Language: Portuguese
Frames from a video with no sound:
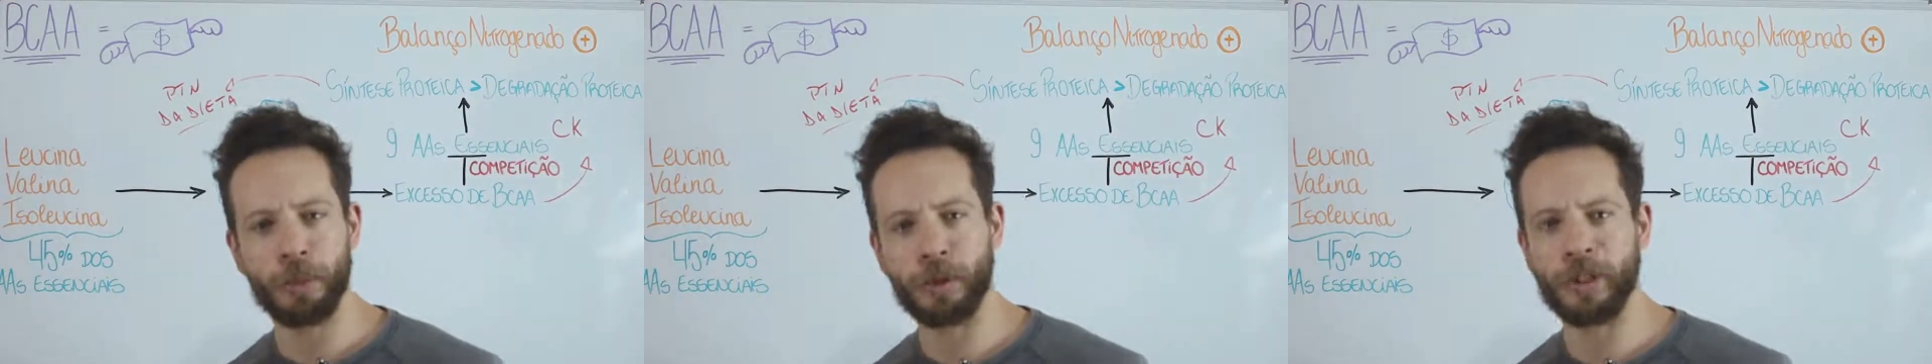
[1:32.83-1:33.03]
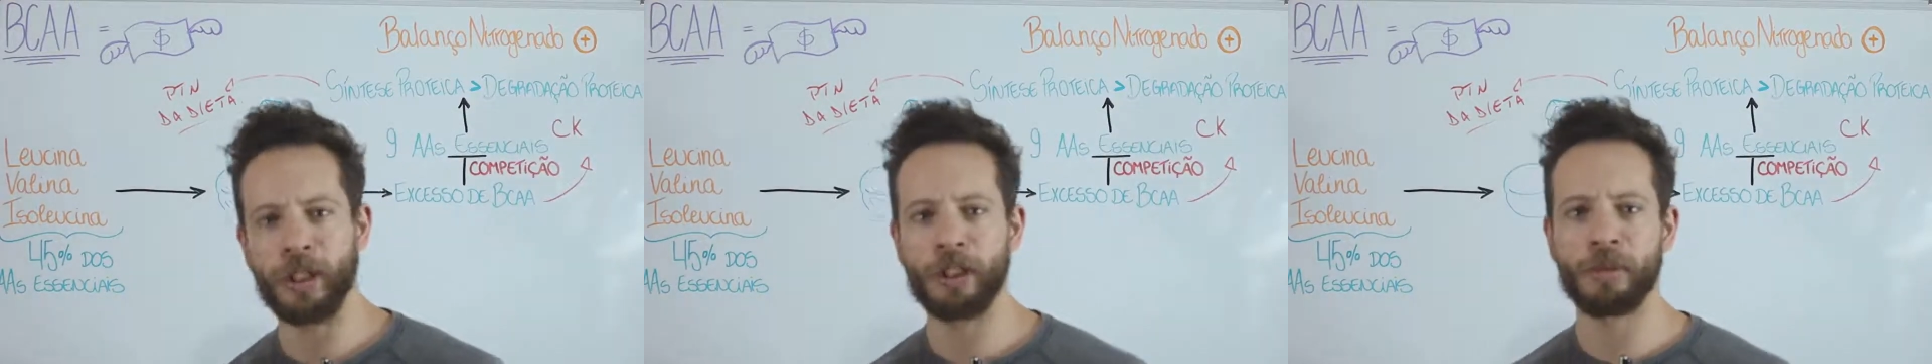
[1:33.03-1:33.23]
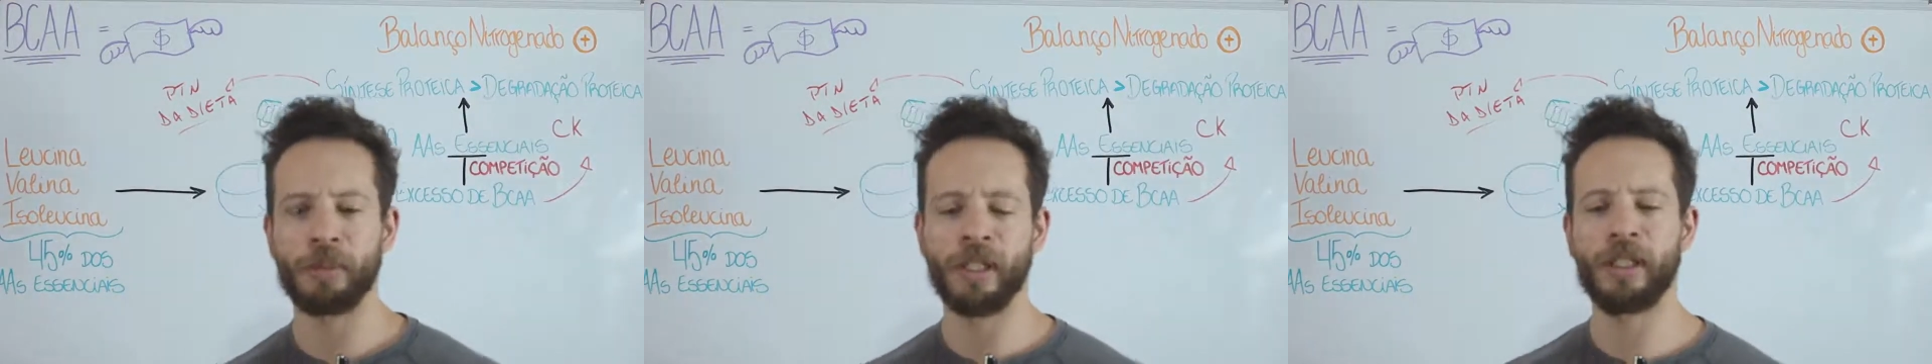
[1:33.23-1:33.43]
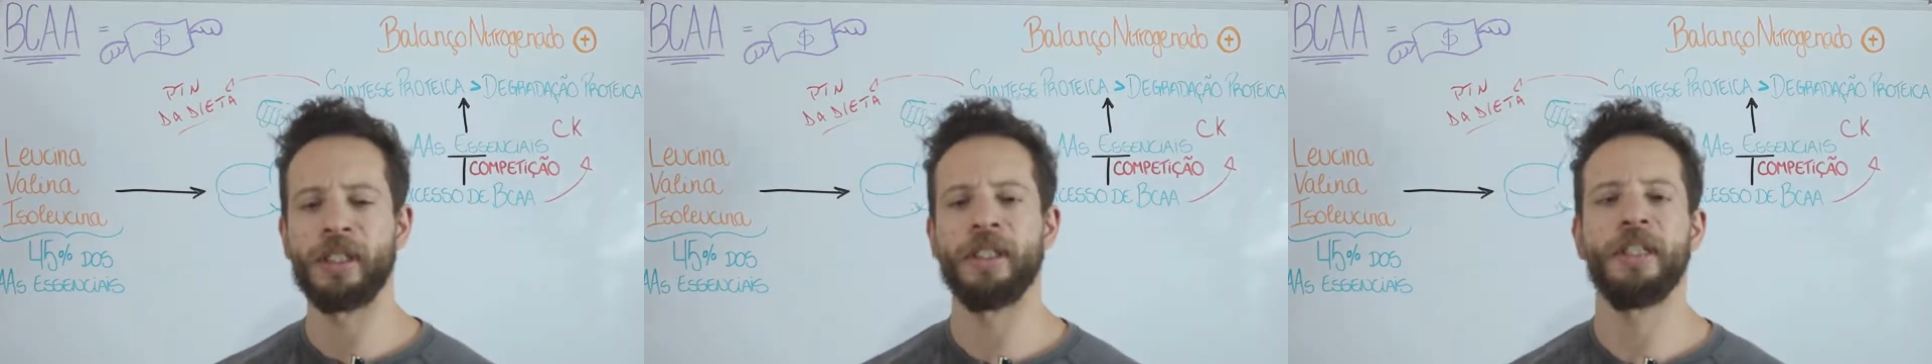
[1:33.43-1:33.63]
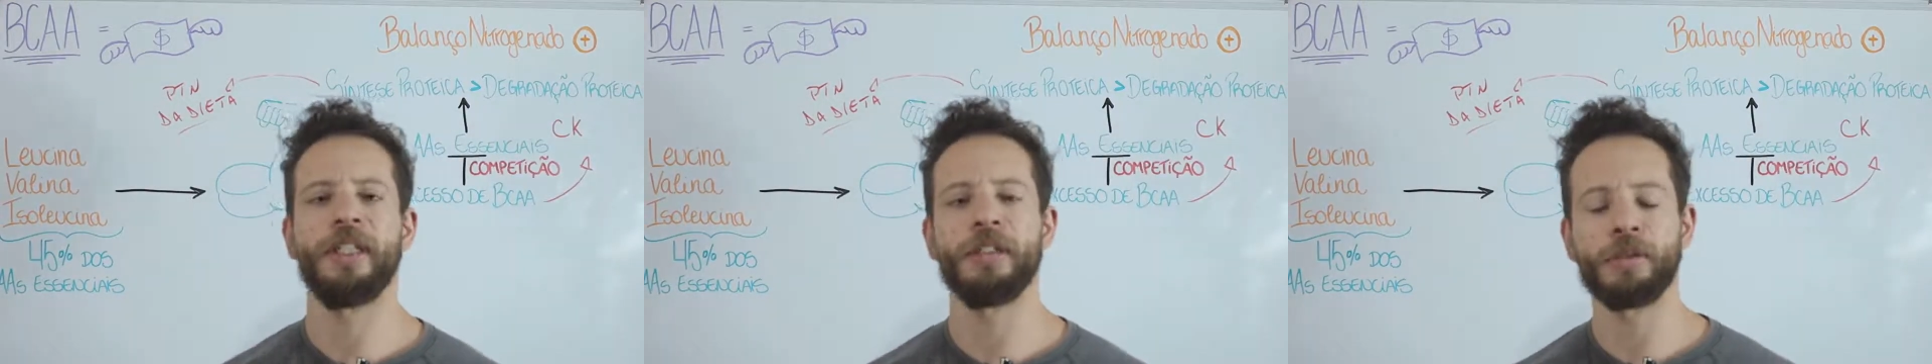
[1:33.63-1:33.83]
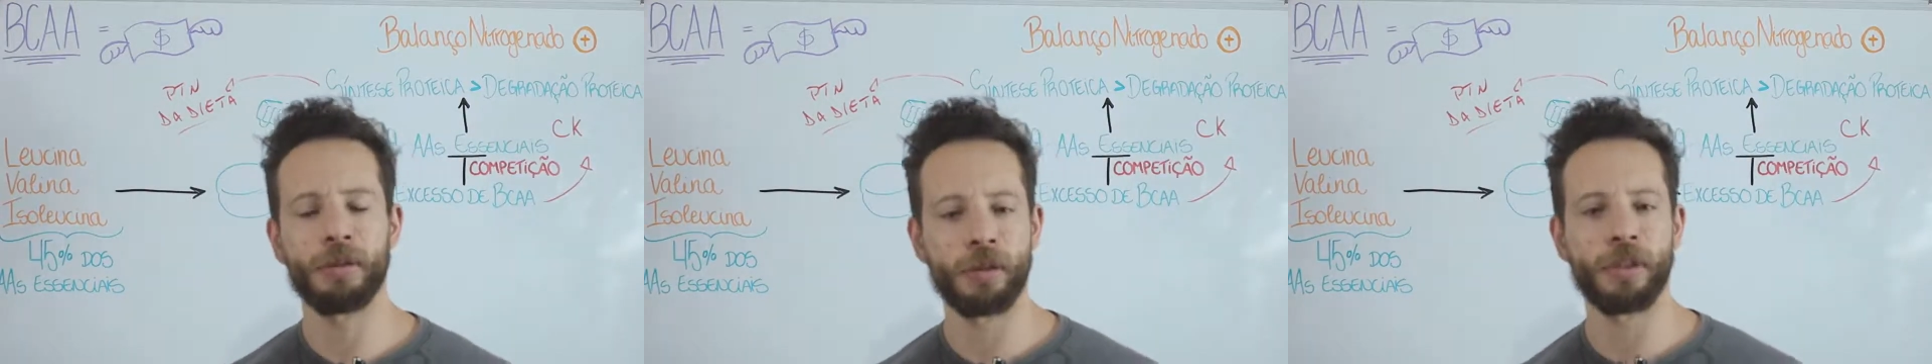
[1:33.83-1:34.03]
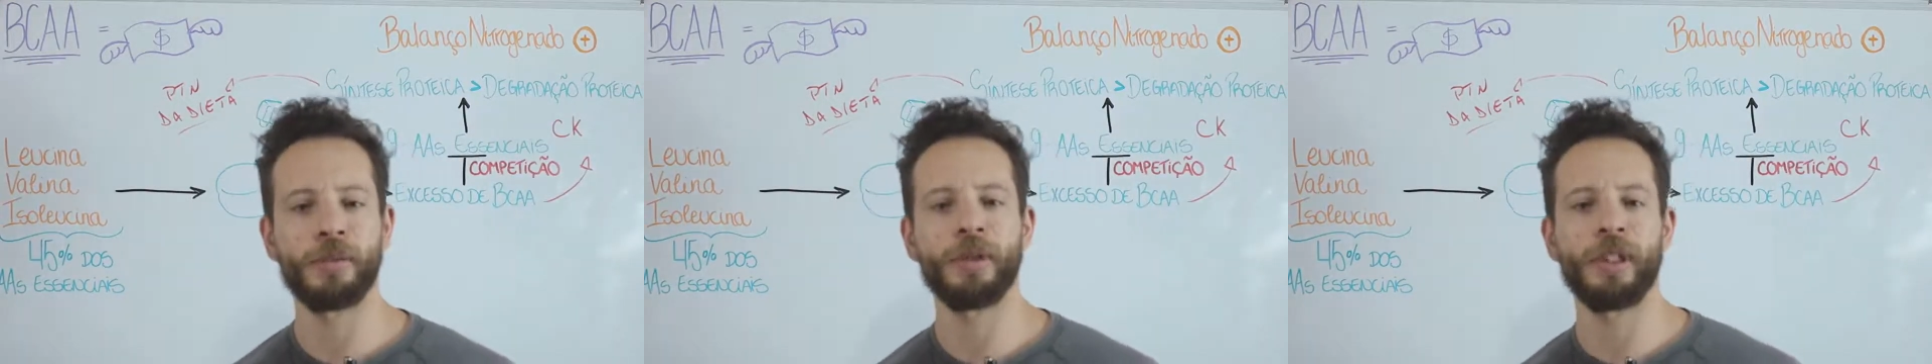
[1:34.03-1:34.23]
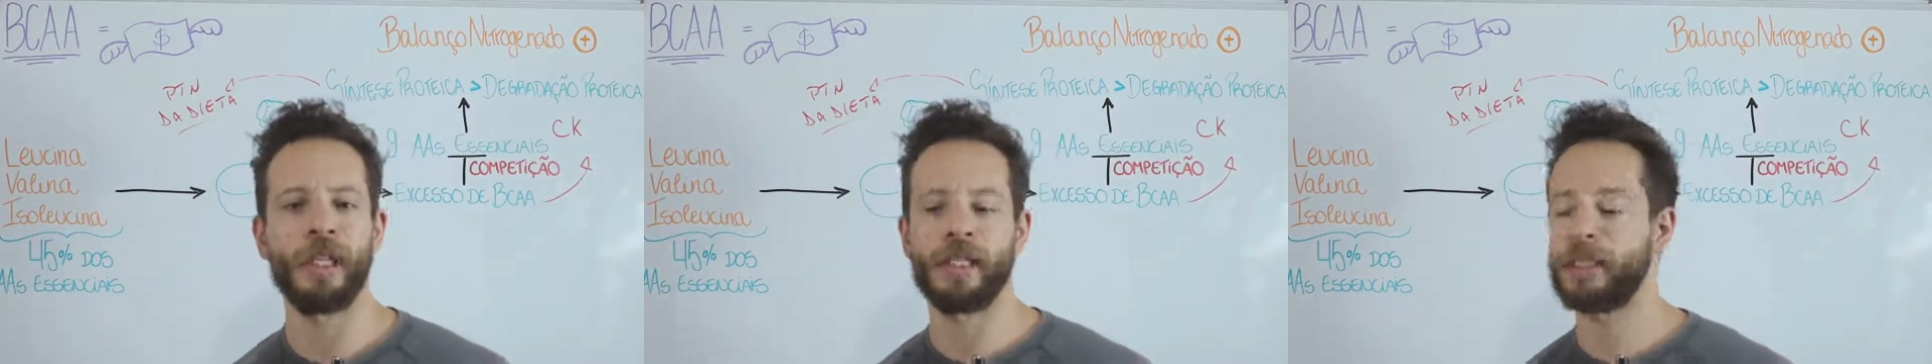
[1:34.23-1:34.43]
processos mecânicos e
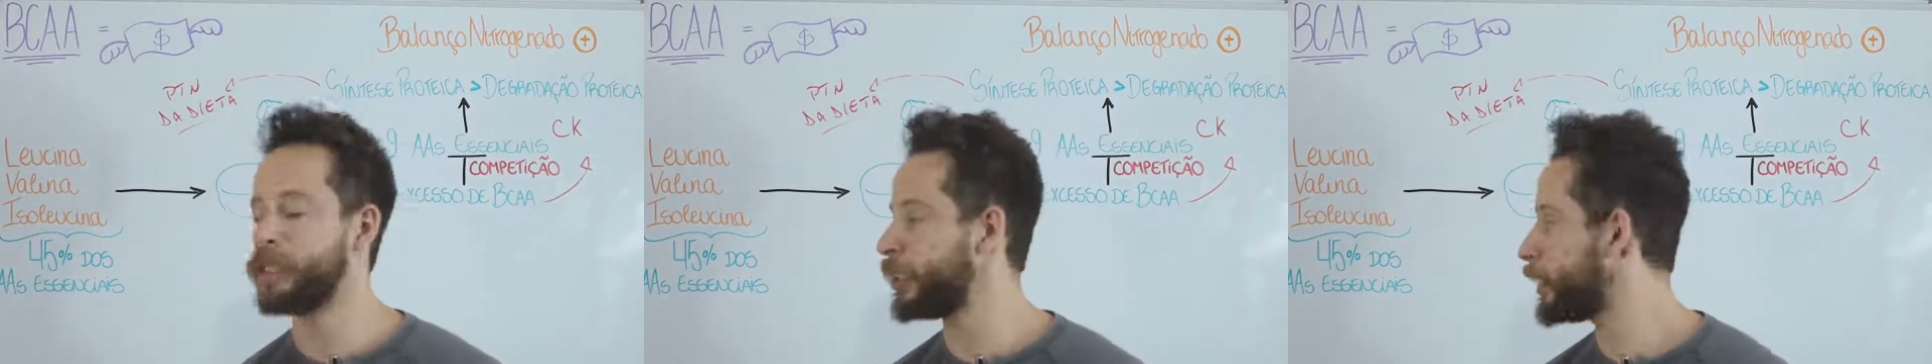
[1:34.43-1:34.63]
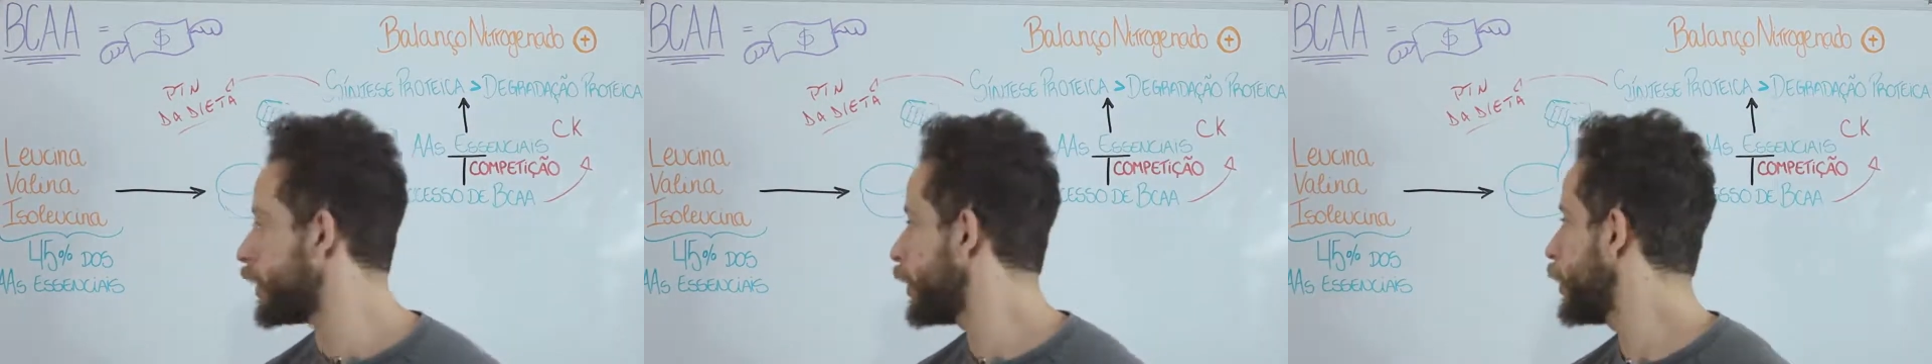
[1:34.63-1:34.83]
hormonais.